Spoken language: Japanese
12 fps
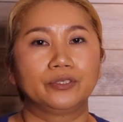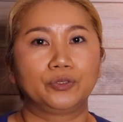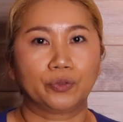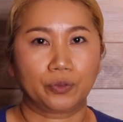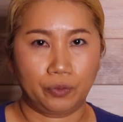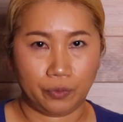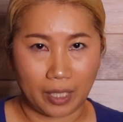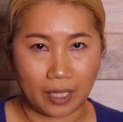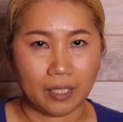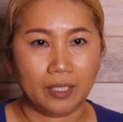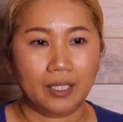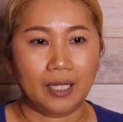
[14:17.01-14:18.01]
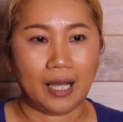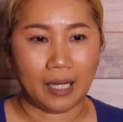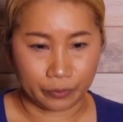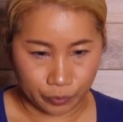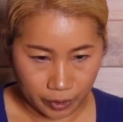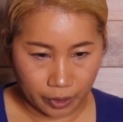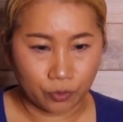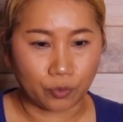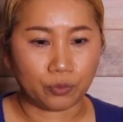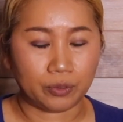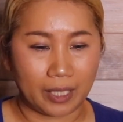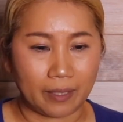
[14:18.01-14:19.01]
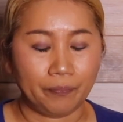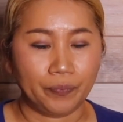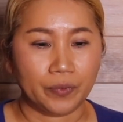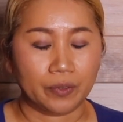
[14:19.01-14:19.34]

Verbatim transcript: 状況があるっていうことで